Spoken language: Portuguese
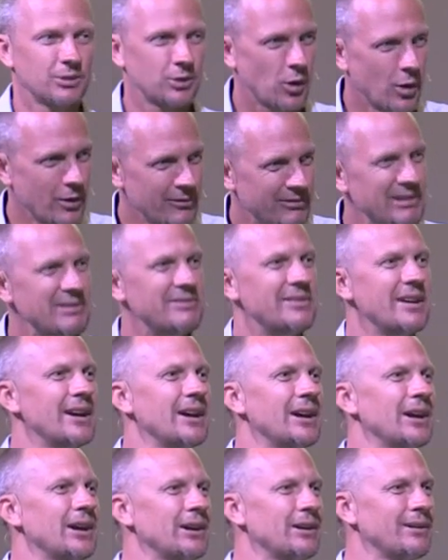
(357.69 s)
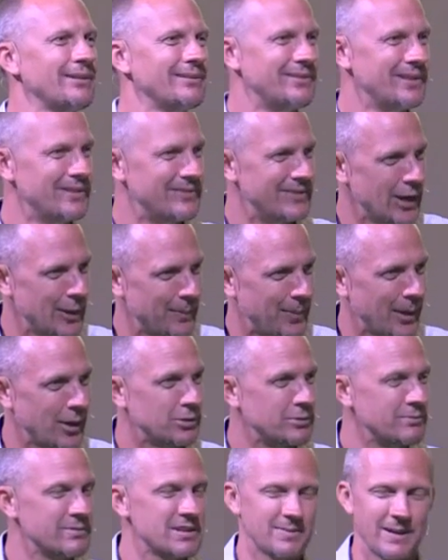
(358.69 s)
conviver, viver por
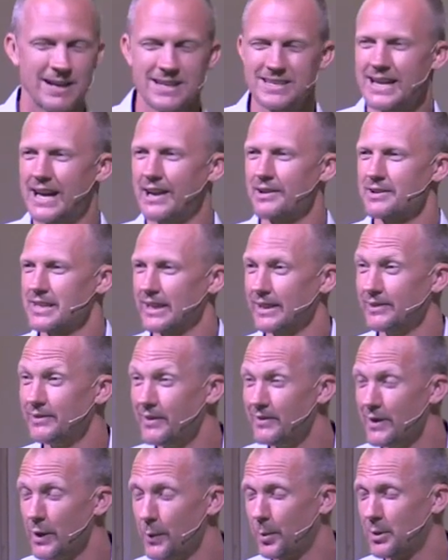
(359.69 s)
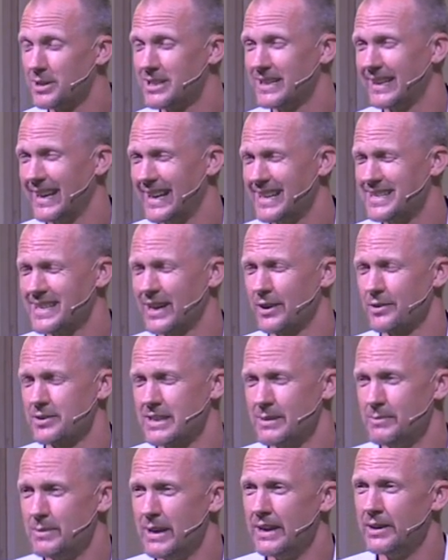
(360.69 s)
alguns mais anos. Ele viveu por três
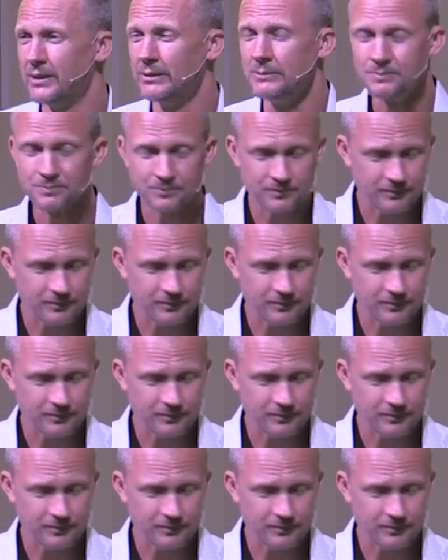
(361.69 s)
anos e meio